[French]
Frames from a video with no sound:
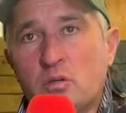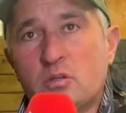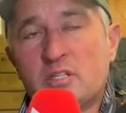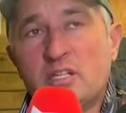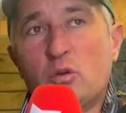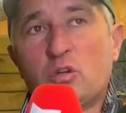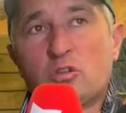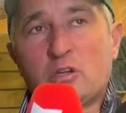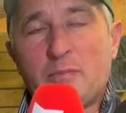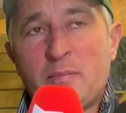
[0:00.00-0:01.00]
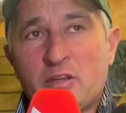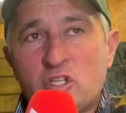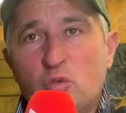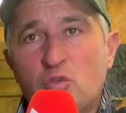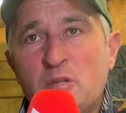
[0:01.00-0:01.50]
c'est des lots qui sont capables de
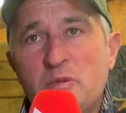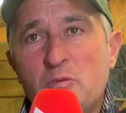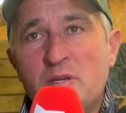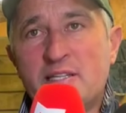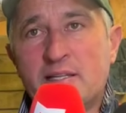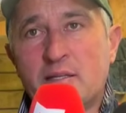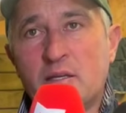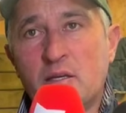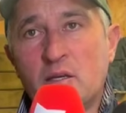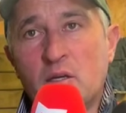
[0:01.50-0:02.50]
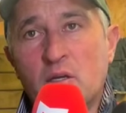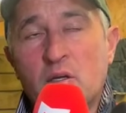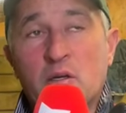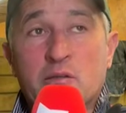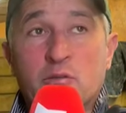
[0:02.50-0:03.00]
marcher 12,5 2007.
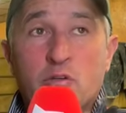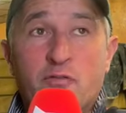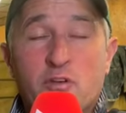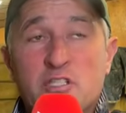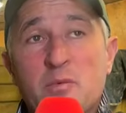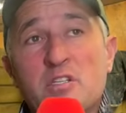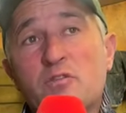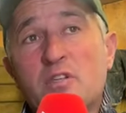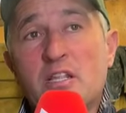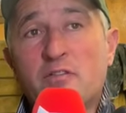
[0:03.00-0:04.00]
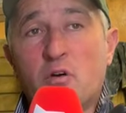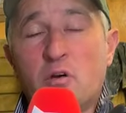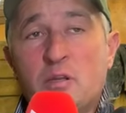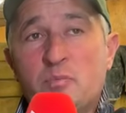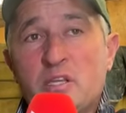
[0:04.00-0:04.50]
Donc euh, forcément, si vous allez
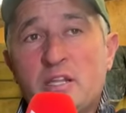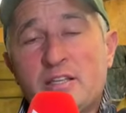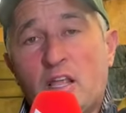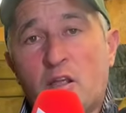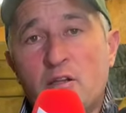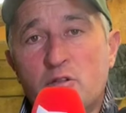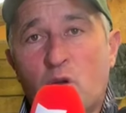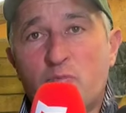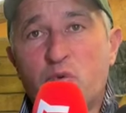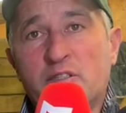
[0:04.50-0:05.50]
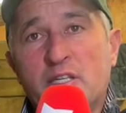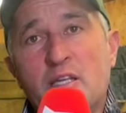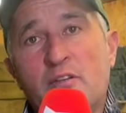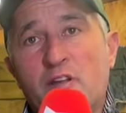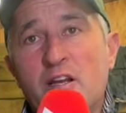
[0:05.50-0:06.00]
devant et puis qu'il a les, oreilles pointées,
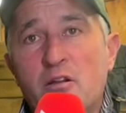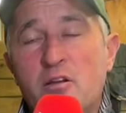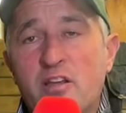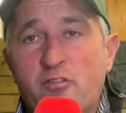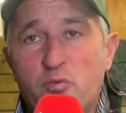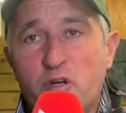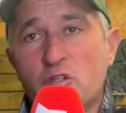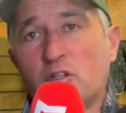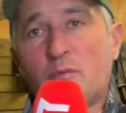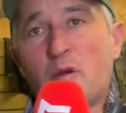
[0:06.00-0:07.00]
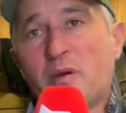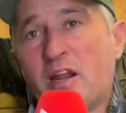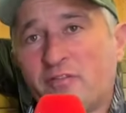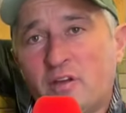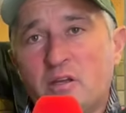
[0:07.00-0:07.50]
il fait le lièvre pour les autres et puis après à
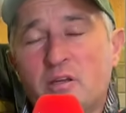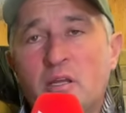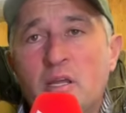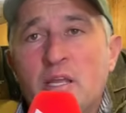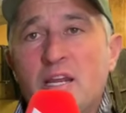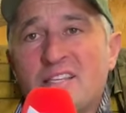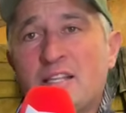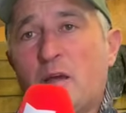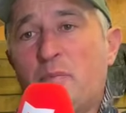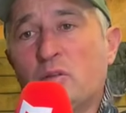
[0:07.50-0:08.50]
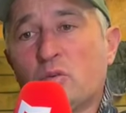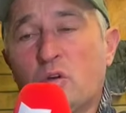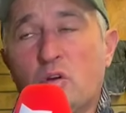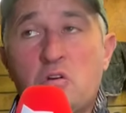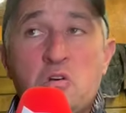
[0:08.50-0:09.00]
la fin, euh, il n'accélère pas. Donc
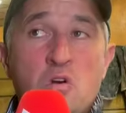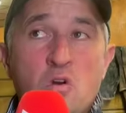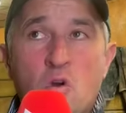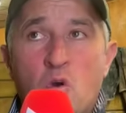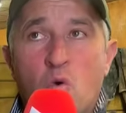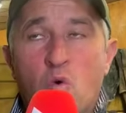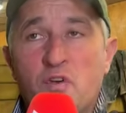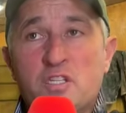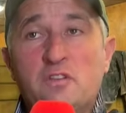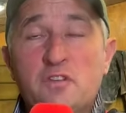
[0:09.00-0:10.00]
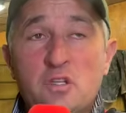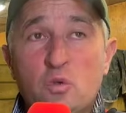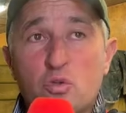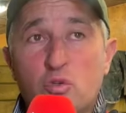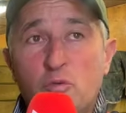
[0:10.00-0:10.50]
euh, on va essayer de viser une
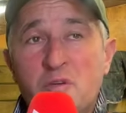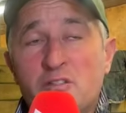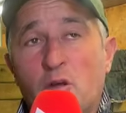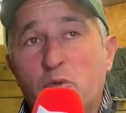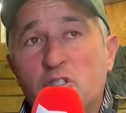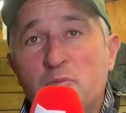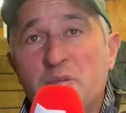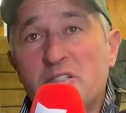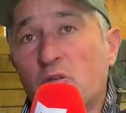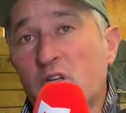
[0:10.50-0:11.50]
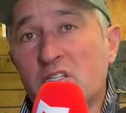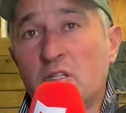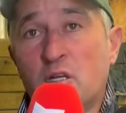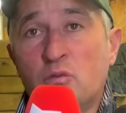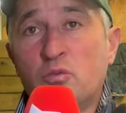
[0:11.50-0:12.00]
course sur 2100, petite piste, voir s'il
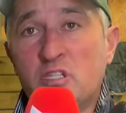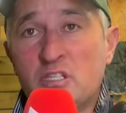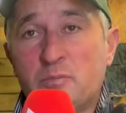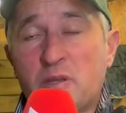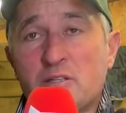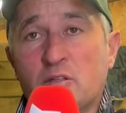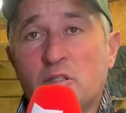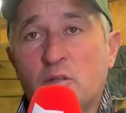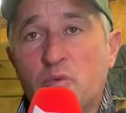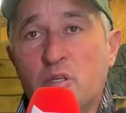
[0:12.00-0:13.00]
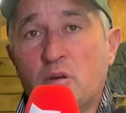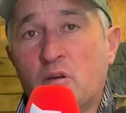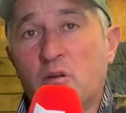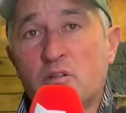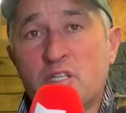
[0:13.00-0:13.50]
y en a une qui se présente et puis
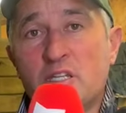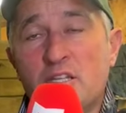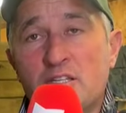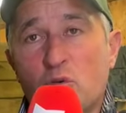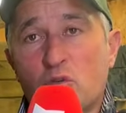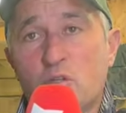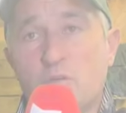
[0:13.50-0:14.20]
s'il gagne sa course.